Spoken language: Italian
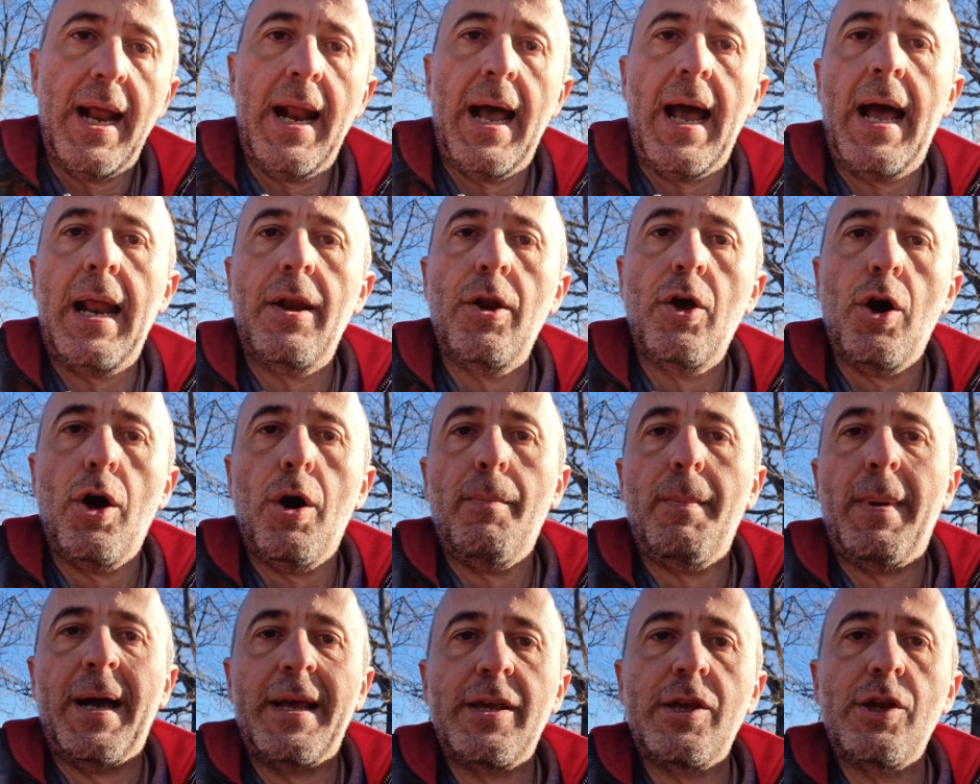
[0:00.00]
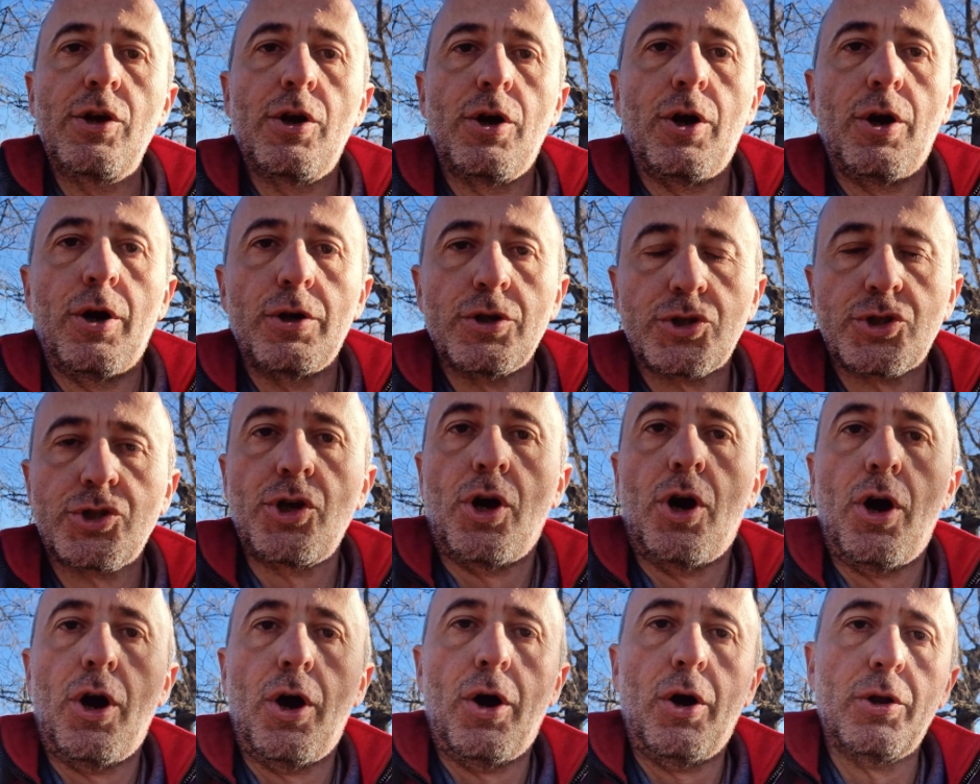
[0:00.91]
ah no ma io
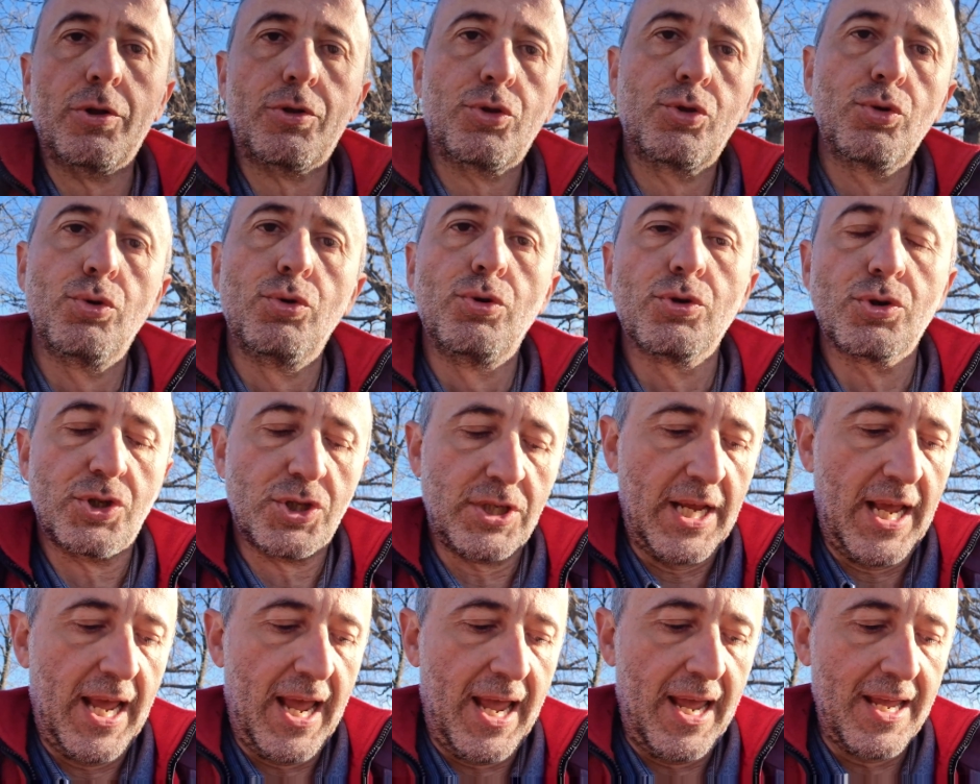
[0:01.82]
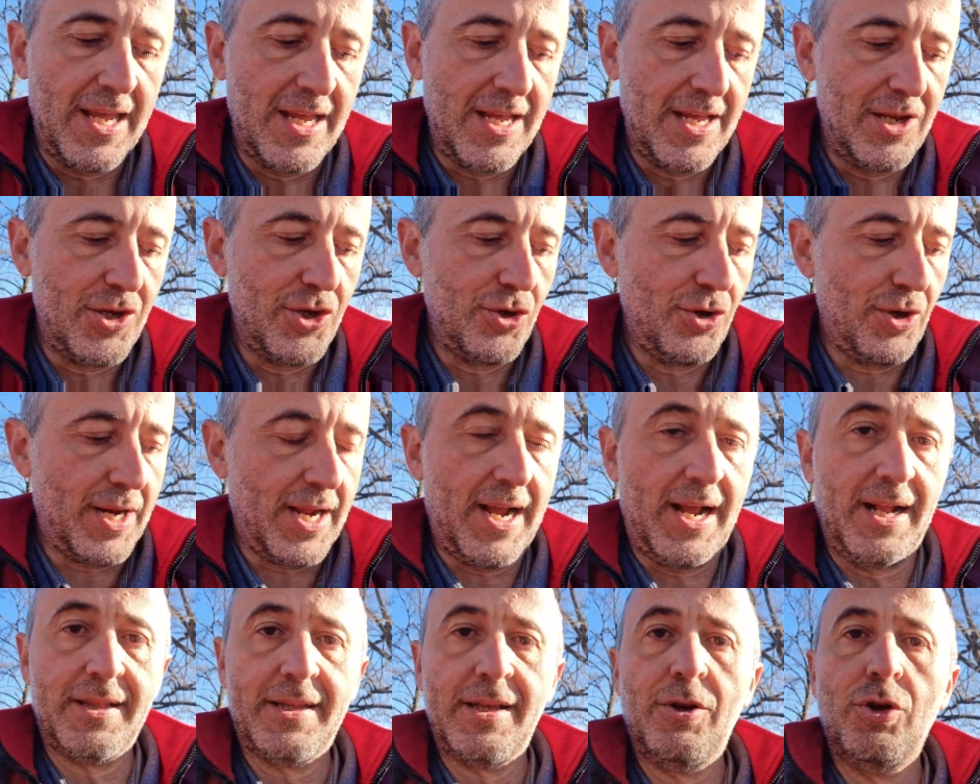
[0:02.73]
so tu sei
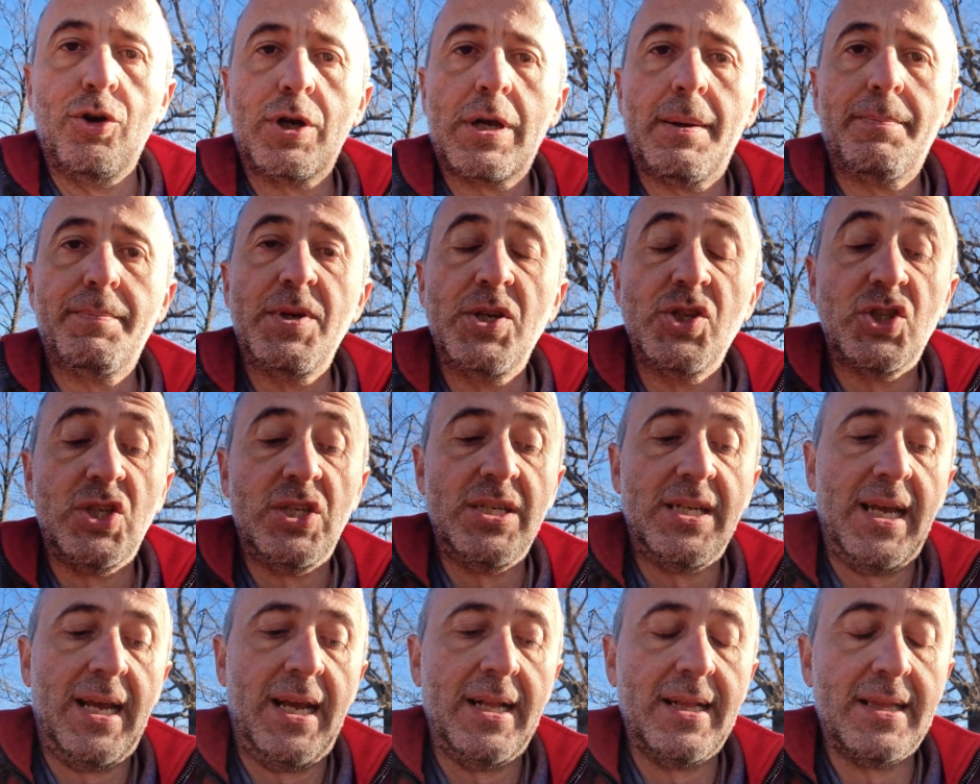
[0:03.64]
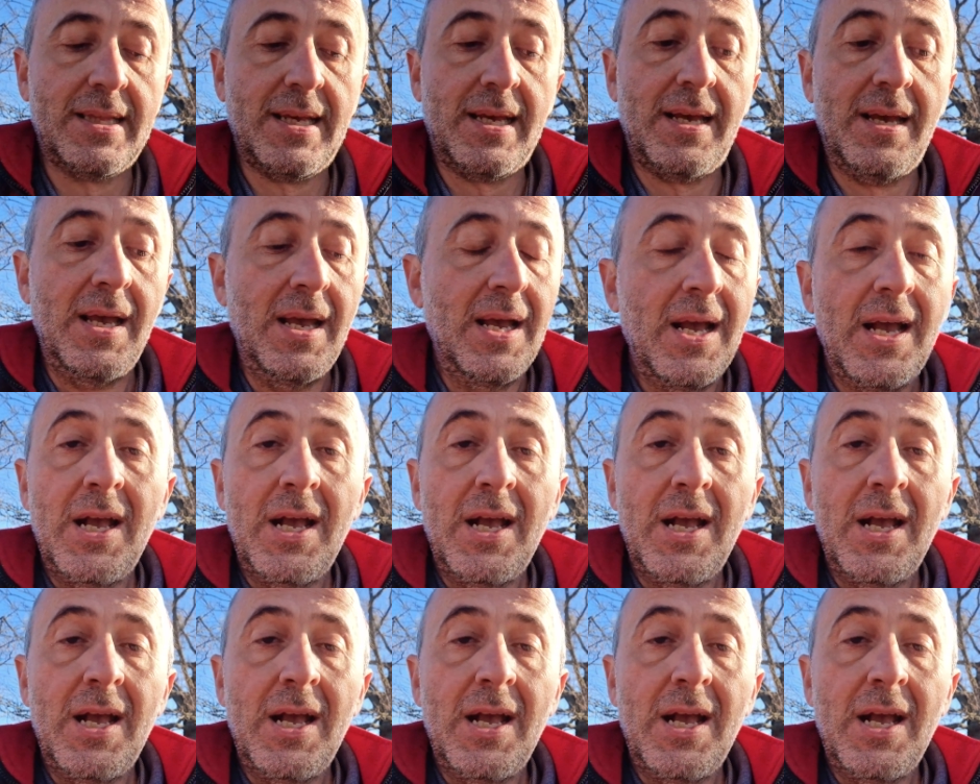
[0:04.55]
ignorante non capisci niente